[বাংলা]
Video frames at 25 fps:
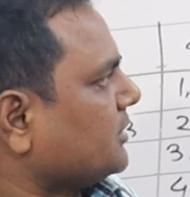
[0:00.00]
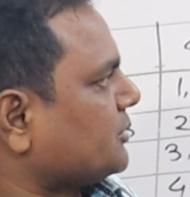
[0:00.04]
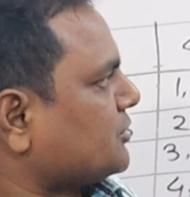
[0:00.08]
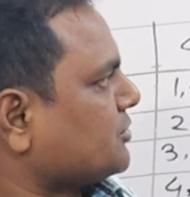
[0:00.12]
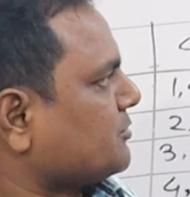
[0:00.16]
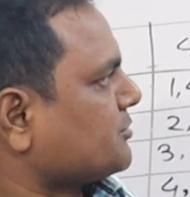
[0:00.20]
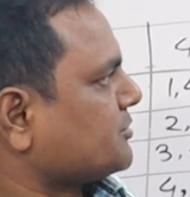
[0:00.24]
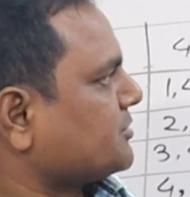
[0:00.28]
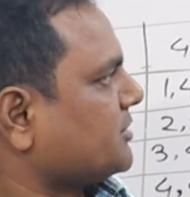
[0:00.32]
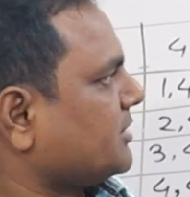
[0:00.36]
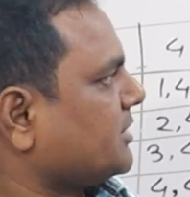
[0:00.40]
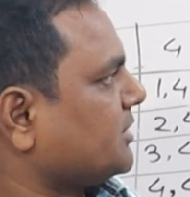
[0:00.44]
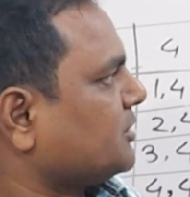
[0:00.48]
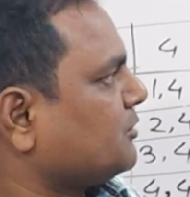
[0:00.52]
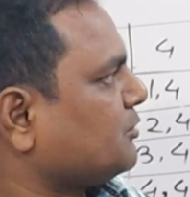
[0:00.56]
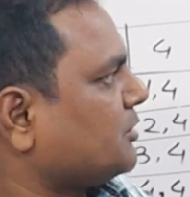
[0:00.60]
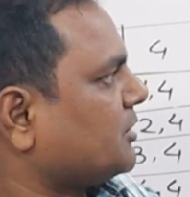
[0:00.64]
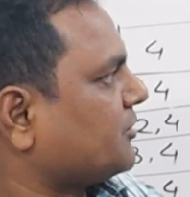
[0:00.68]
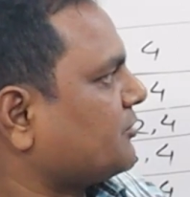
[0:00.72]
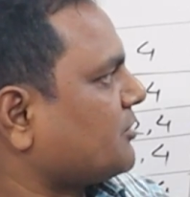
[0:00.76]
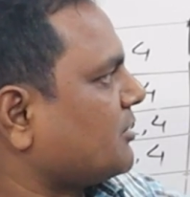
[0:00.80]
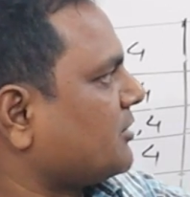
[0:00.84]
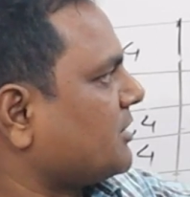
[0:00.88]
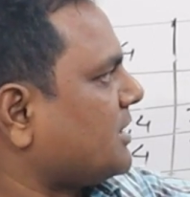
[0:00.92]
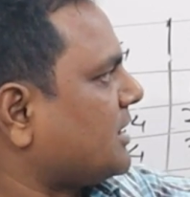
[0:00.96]
এই সমস্যাটা
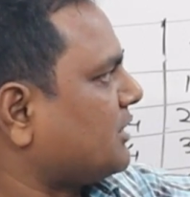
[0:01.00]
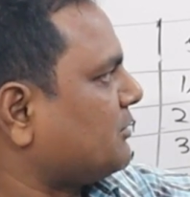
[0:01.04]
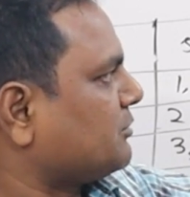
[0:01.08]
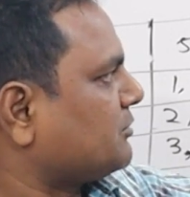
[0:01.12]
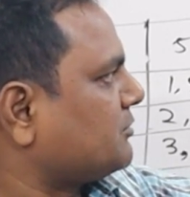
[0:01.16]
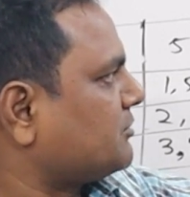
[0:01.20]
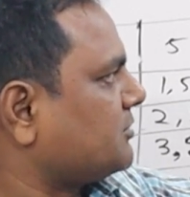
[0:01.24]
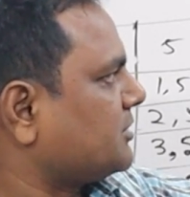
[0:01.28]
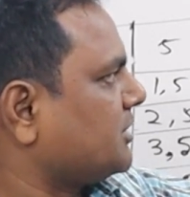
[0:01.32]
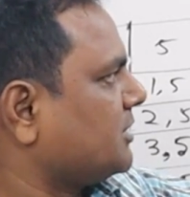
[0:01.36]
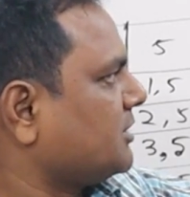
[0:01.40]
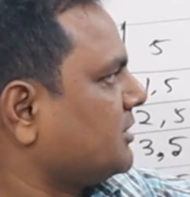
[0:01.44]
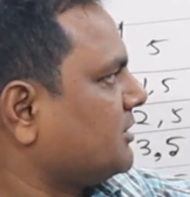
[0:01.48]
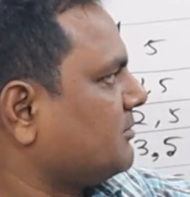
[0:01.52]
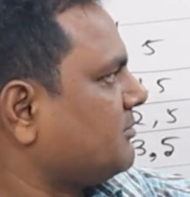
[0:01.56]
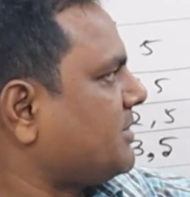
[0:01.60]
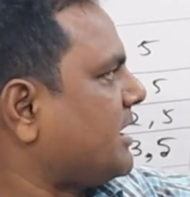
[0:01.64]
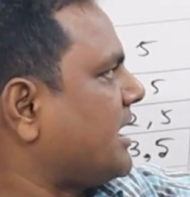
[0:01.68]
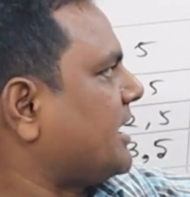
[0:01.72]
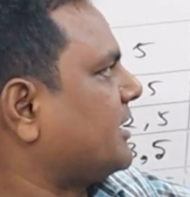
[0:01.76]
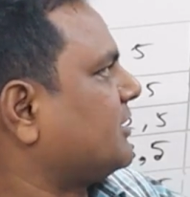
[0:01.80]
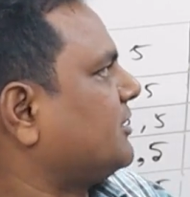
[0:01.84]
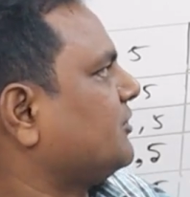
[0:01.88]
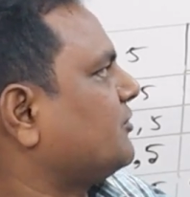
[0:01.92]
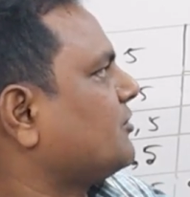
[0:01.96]
দুটা ছক্কা একত্রে বা
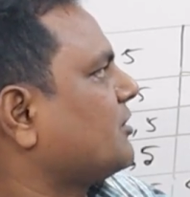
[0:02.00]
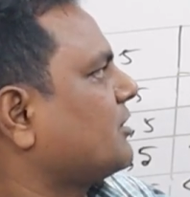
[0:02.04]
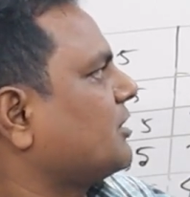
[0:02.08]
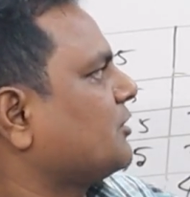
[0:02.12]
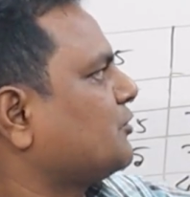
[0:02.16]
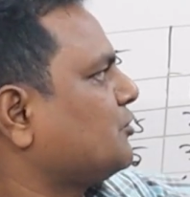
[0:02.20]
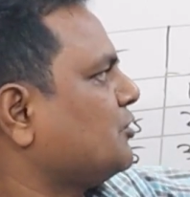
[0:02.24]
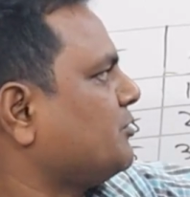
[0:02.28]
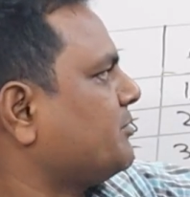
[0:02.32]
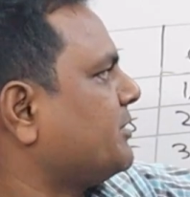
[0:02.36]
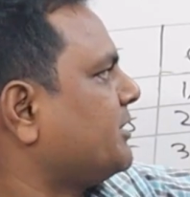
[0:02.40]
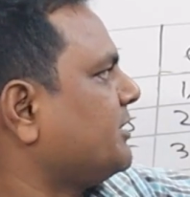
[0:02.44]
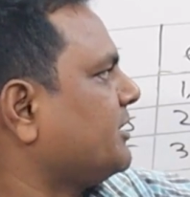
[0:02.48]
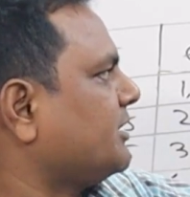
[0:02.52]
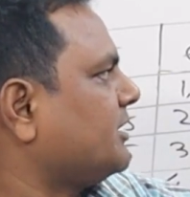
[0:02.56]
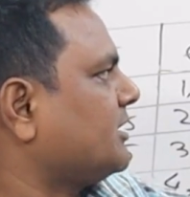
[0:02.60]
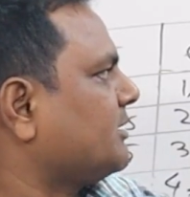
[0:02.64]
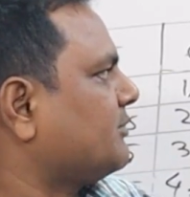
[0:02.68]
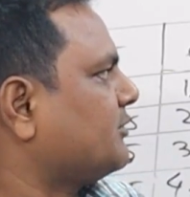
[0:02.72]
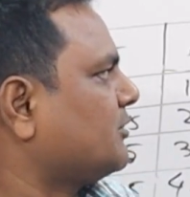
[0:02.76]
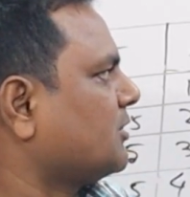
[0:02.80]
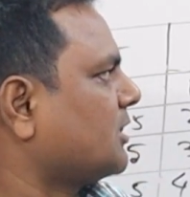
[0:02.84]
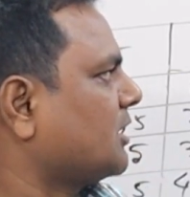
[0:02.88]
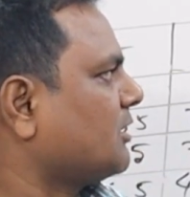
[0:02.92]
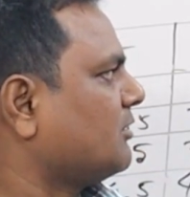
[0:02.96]
একটি ছক্কা দুইবার
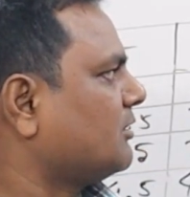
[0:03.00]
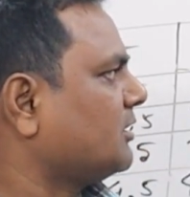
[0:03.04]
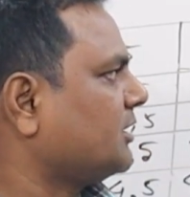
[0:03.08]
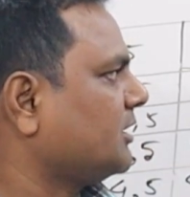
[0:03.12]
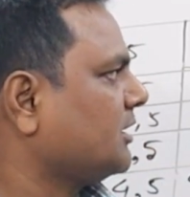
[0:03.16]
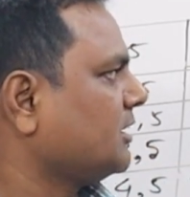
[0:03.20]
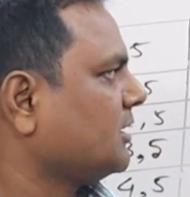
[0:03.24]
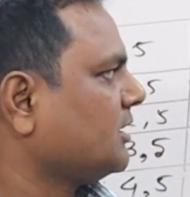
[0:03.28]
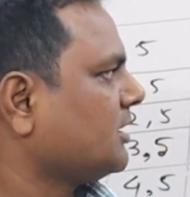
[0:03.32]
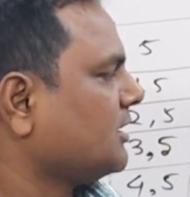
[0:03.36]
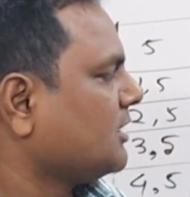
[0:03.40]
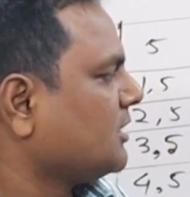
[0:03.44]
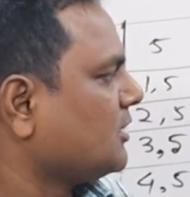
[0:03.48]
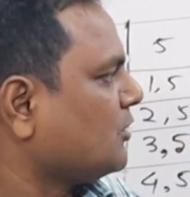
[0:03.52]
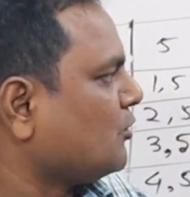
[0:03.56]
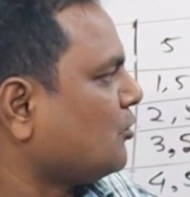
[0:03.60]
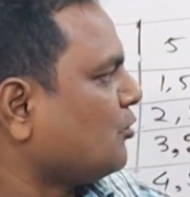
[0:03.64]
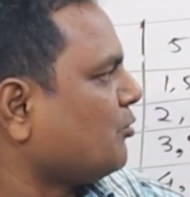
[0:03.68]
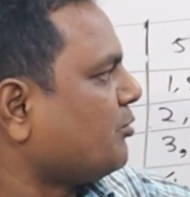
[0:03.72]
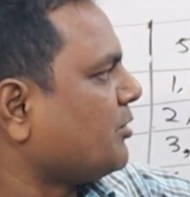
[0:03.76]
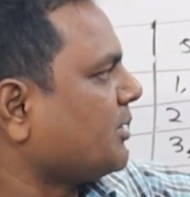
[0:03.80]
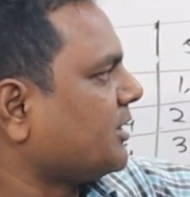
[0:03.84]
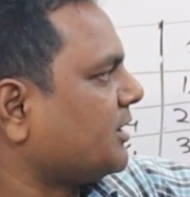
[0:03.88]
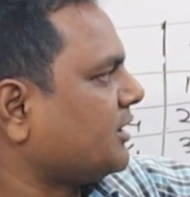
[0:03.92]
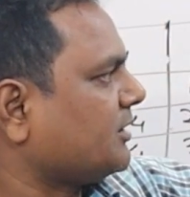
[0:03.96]
নিক্ষেপ করা হলে
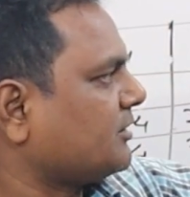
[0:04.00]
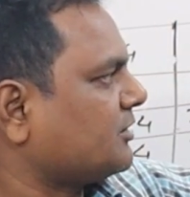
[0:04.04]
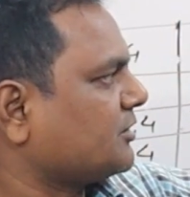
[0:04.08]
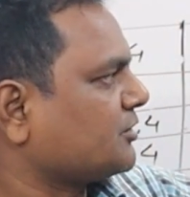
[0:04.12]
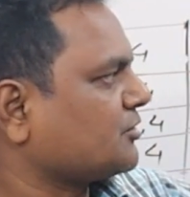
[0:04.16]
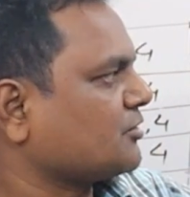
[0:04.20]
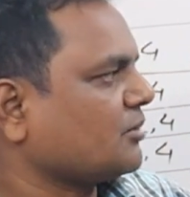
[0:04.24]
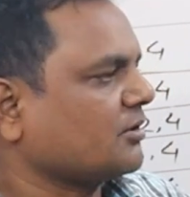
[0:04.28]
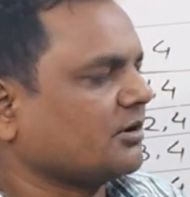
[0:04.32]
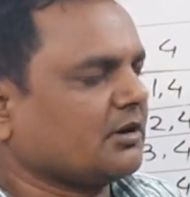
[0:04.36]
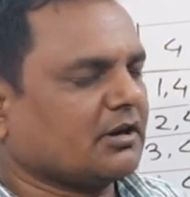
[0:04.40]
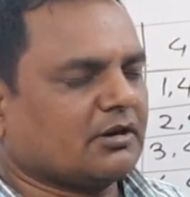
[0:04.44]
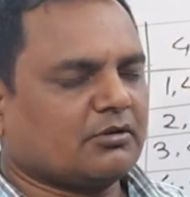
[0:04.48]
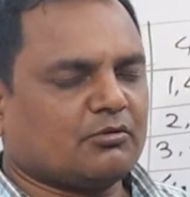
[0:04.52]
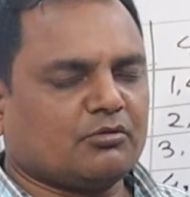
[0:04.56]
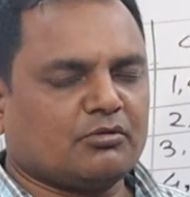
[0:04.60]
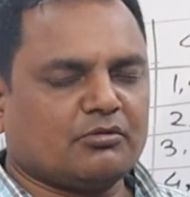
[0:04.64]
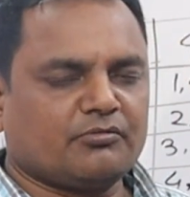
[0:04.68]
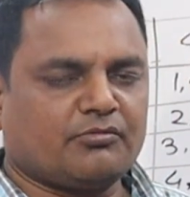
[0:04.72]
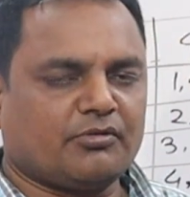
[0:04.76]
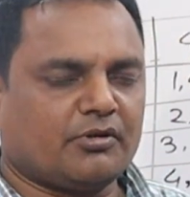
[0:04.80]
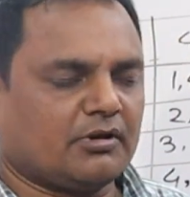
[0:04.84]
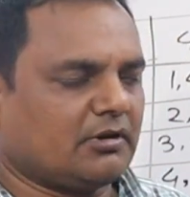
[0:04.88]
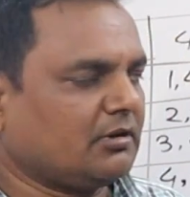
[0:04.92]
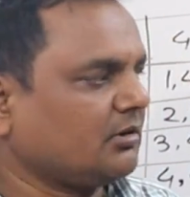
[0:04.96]
উভয় ক্ষেত্রে সংখ্যার
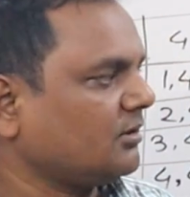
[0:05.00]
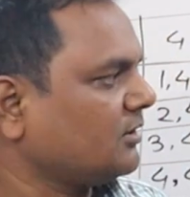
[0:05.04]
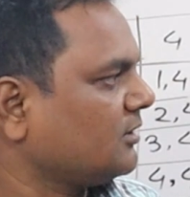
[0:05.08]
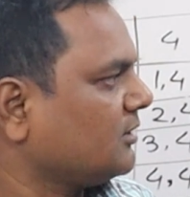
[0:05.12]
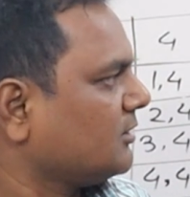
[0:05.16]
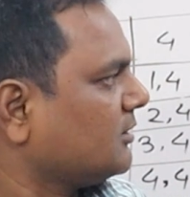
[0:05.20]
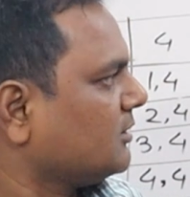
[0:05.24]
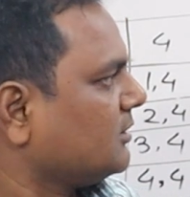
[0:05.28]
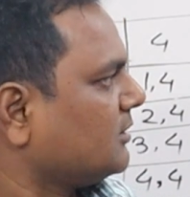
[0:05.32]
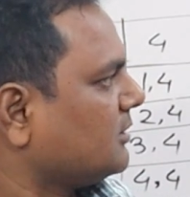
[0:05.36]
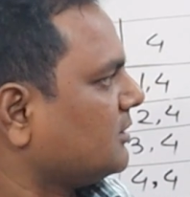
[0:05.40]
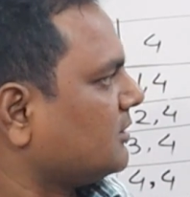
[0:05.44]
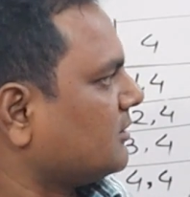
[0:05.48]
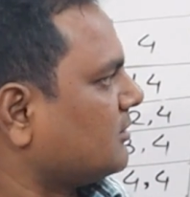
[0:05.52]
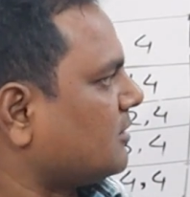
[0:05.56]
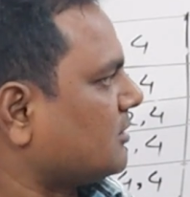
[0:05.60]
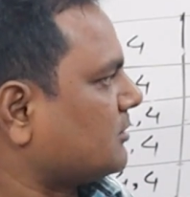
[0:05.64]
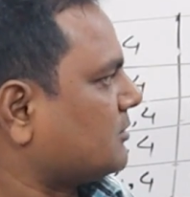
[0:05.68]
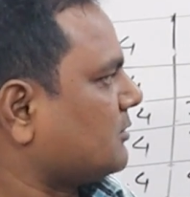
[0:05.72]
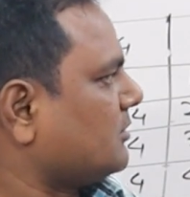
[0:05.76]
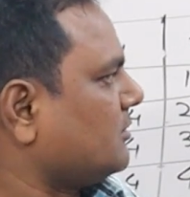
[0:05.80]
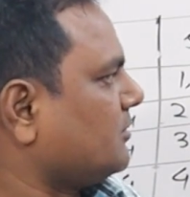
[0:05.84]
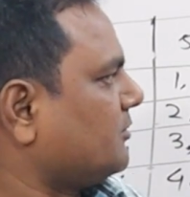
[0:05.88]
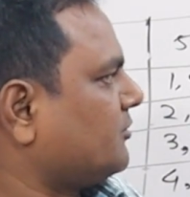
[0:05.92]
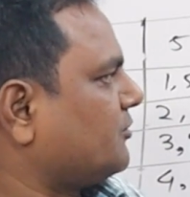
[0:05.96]
গুণফল
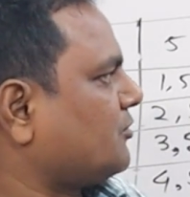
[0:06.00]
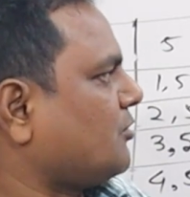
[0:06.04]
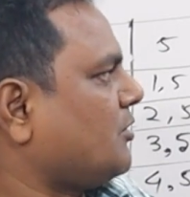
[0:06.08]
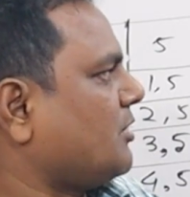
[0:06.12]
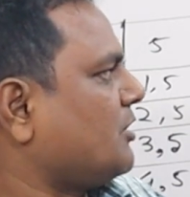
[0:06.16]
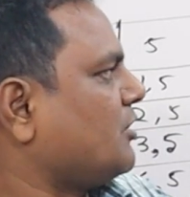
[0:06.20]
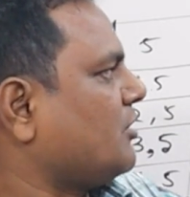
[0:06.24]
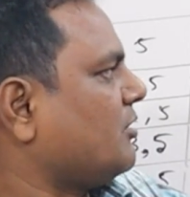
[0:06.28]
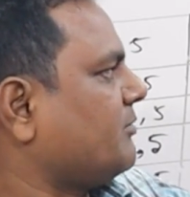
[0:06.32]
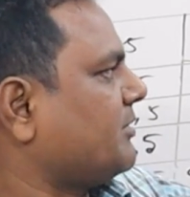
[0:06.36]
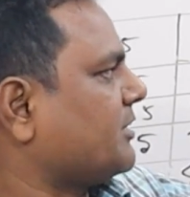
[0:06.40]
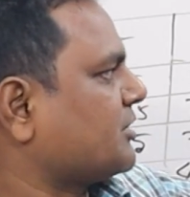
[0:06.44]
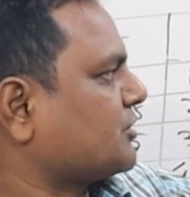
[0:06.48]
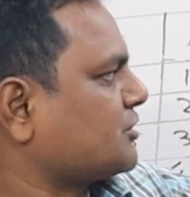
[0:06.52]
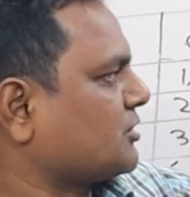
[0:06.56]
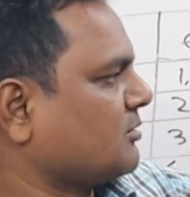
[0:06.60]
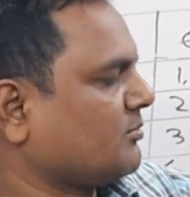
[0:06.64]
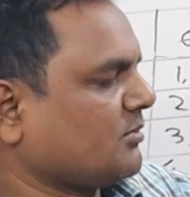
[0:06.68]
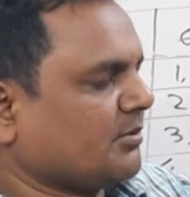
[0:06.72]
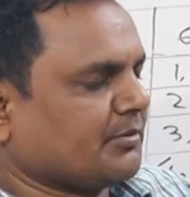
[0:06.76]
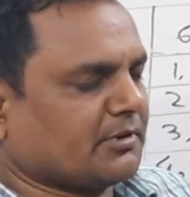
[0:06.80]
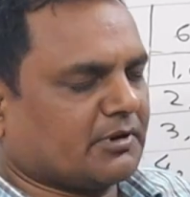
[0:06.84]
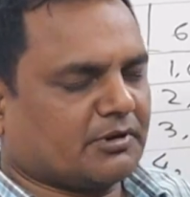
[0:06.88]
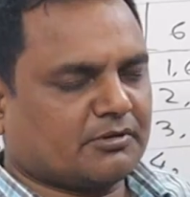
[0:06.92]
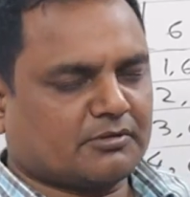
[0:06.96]
কত ছয় হবার
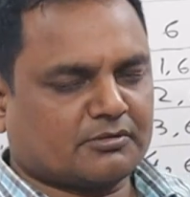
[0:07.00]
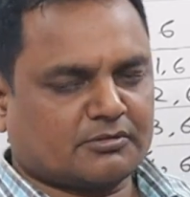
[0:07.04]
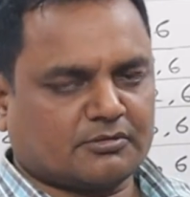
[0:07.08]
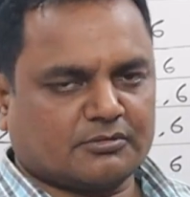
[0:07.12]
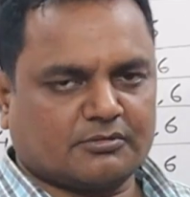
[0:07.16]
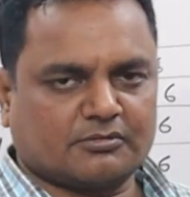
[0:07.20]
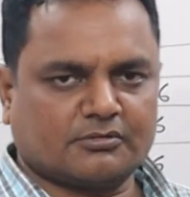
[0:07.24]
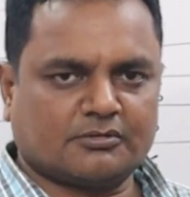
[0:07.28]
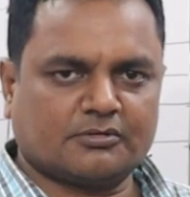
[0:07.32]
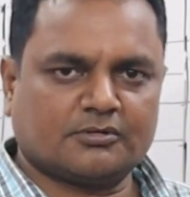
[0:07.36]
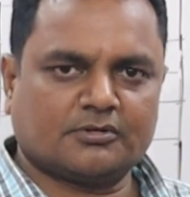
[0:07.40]
সম্ভাবনা কত